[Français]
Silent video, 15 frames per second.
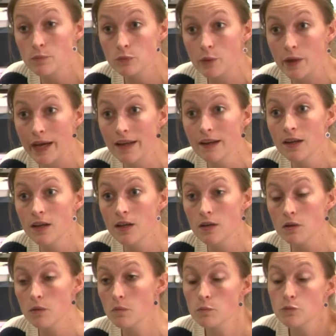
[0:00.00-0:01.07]
pour elles
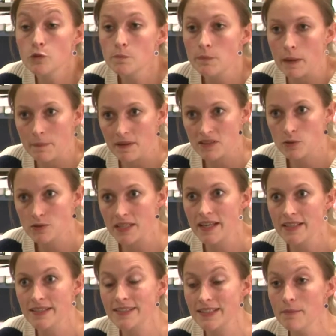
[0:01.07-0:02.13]
d'une part parce que
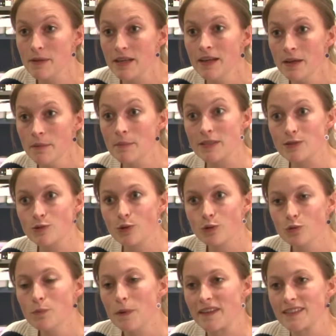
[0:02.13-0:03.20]
ça existait, mais, mais
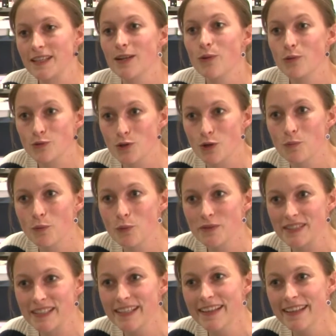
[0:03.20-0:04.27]
surtout parce qu'elles l'ont
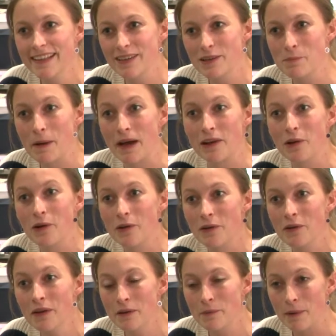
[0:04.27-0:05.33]
surmonté euh, par,
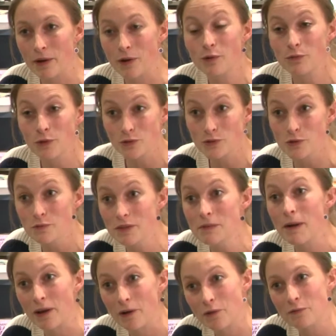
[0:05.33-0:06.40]
leur, euh, par leur force de
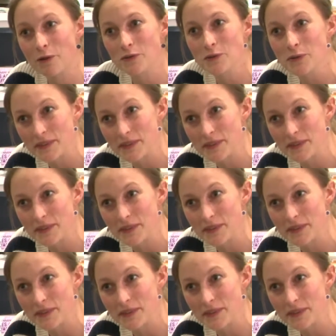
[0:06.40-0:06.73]
vie, par leur force de